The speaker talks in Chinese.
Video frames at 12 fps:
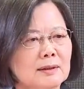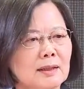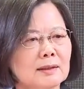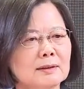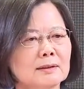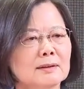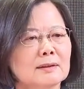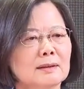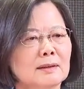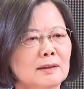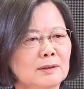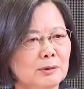他是
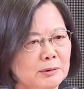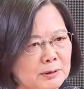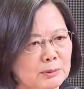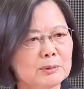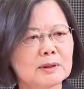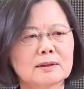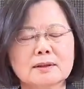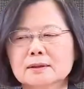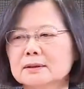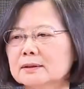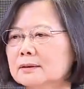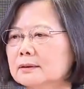有很多的特
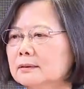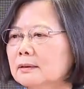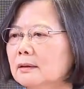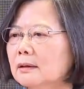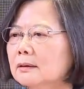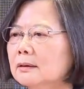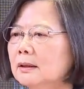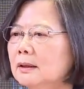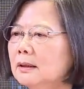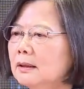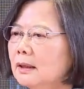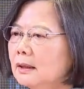质，哦，
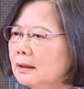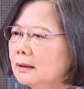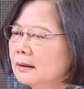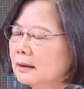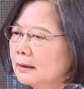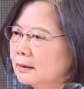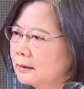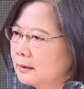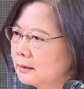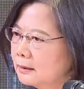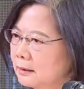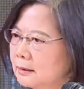他呃
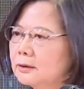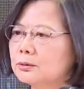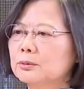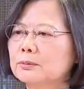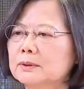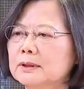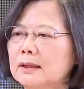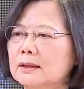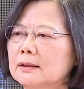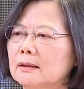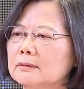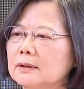适合做国家
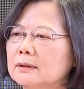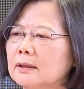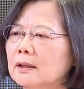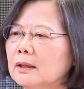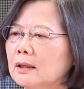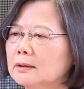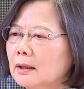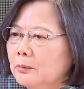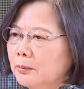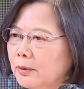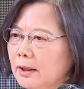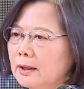领导人。那
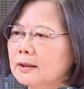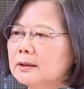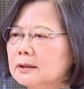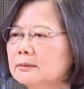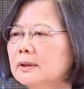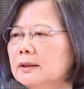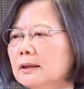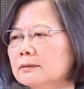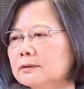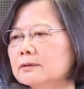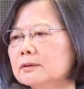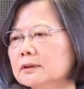我也希望赖
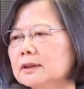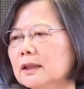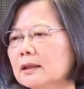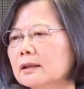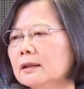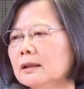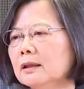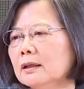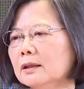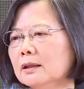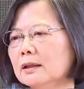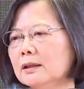副总统在
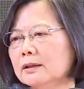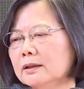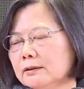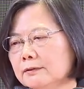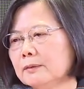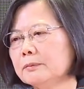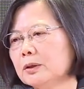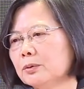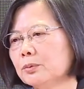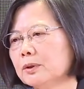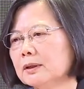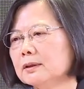呃各方面
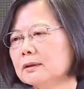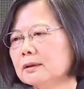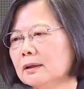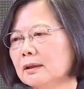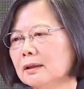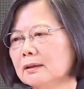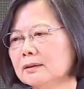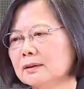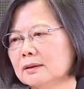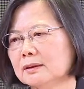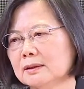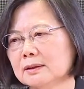多跟呃
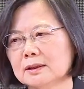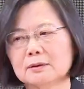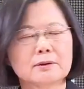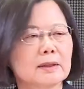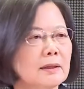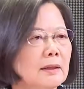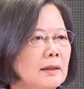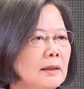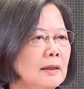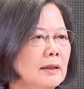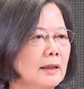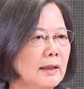社会
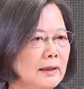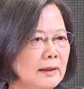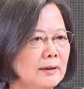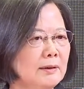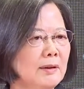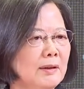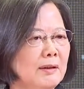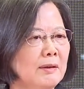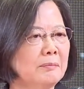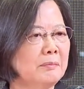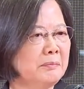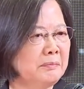来呃
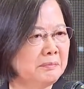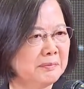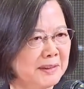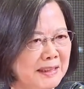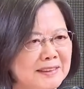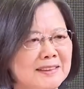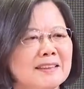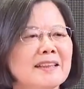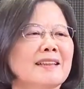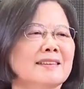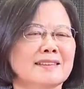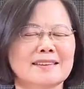展现
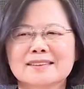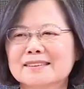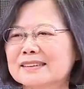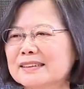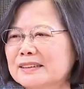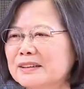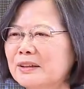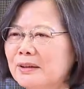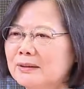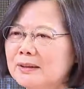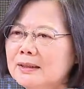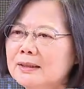他的特质，
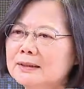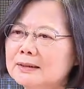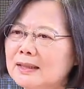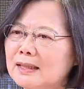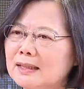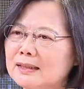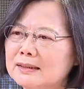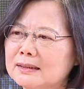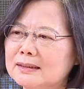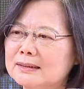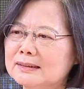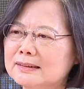哈。那
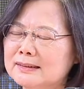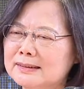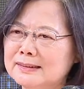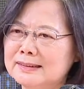呃